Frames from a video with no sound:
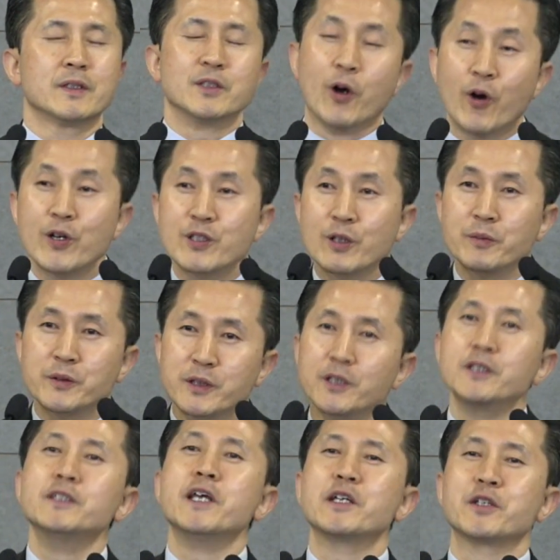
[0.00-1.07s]

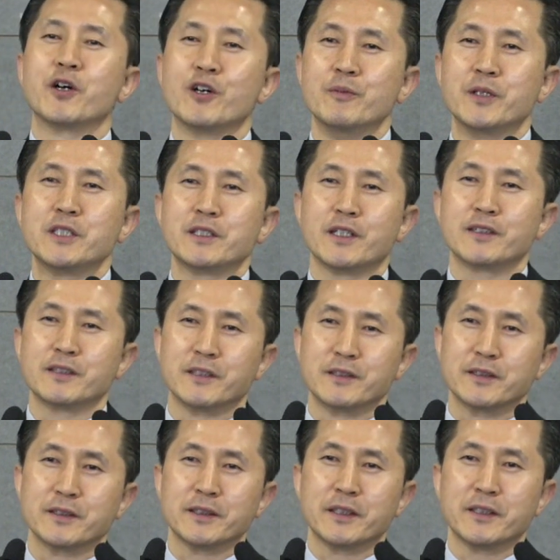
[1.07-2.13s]
여기서부터 은혜 경험이
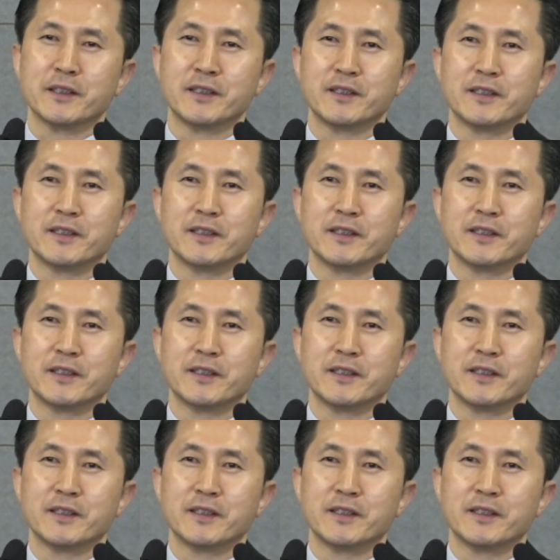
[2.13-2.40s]
시작되는 거예요.